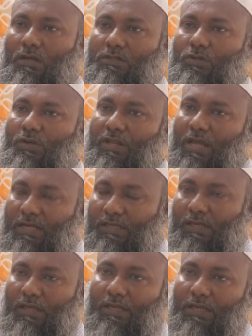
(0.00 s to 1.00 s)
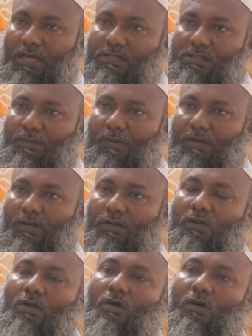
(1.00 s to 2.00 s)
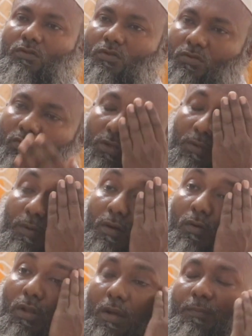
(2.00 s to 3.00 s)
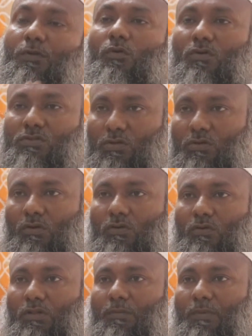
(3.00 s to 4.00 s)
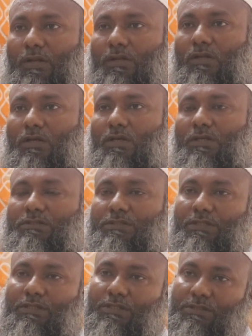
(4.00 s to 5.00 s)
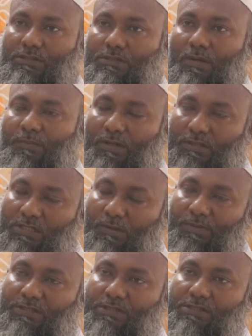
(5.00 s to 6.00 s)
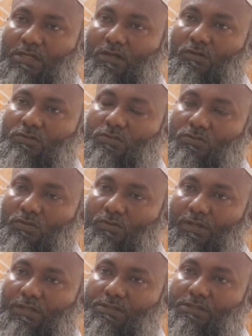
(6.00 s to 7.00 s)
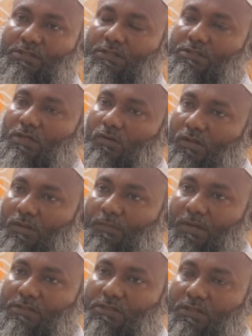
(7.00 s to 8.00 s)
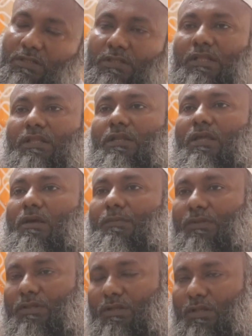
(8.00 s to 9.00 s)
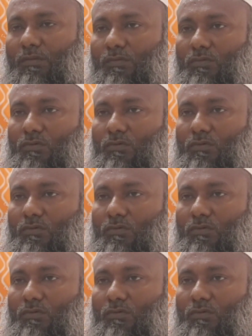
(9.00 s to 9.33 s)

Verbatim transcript: আসলে আগে এগিয়ে আসতে পারেন অন্ধত্ব নিবারণে আপনিও অংশগ্রহণ করতে পারেন যে আপনার চারপাশে যারা অসচ্ছল রয়েছে চিকিৎসা করাতে পারছে না তাদেরকে আমাদের এই